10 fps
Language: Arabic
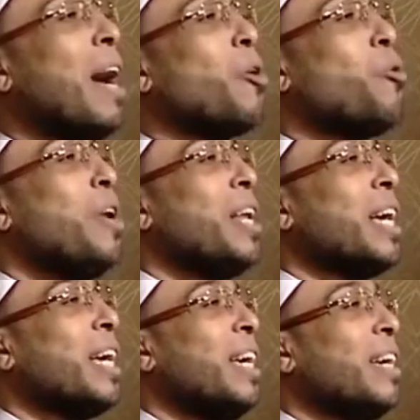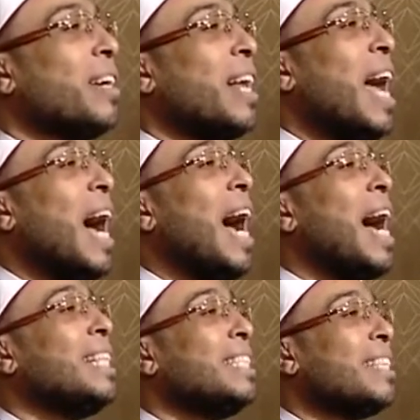مع كل خير
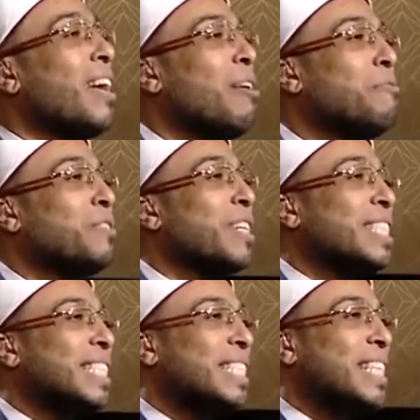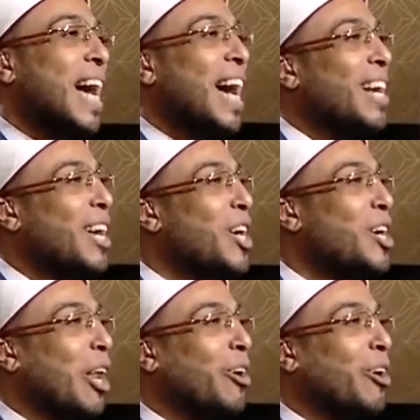حتى لفظة الساعة اللي هي